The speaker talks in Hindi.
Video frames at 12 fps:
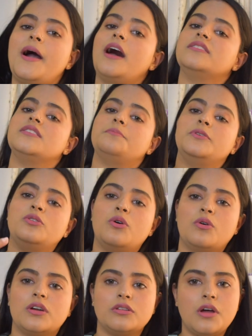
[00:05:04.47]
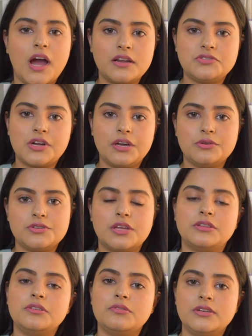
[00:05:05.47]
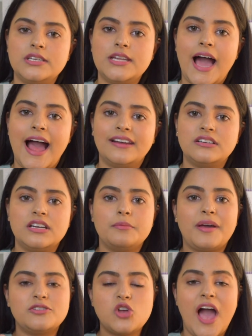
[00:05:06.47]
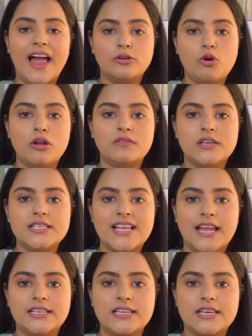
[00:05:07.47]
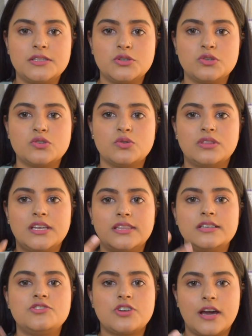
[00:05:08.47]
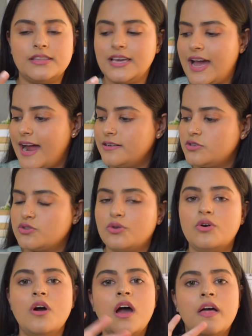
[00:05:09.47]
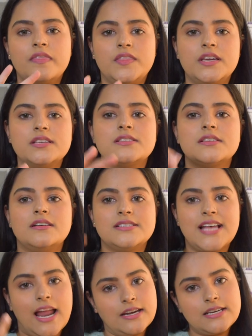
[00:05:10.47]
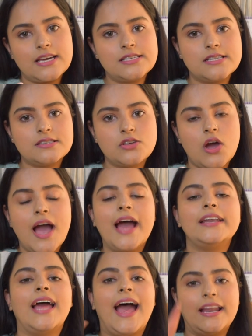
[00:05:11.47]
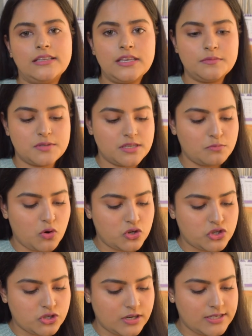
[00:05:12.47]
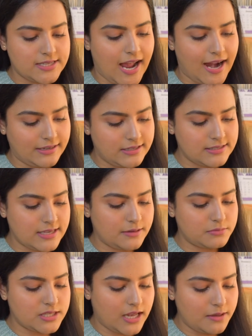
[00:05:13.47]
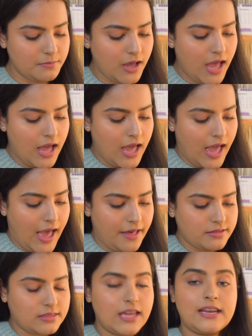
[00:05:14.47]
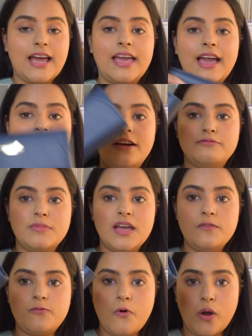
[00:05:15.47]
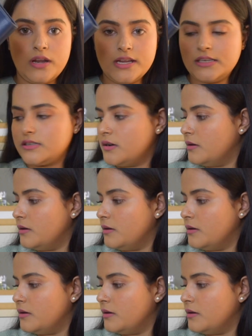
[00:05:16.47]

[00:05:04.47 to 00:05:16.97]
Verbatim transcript: हाथ जब भी धोगे तो हाथ ड्राई हो जाते हैं यू नीड अ हैंड क्रीम एंड जो एल्कोहल वाले सैनिटाइजर होते हैं दे ड्राई द हैंड सो दिस सैनिटाइजेज योर हैंड एंड कीप्स ए मॉइस्चराइज एट द सेम टाइम एंड देन आई हैव माई वॉलेट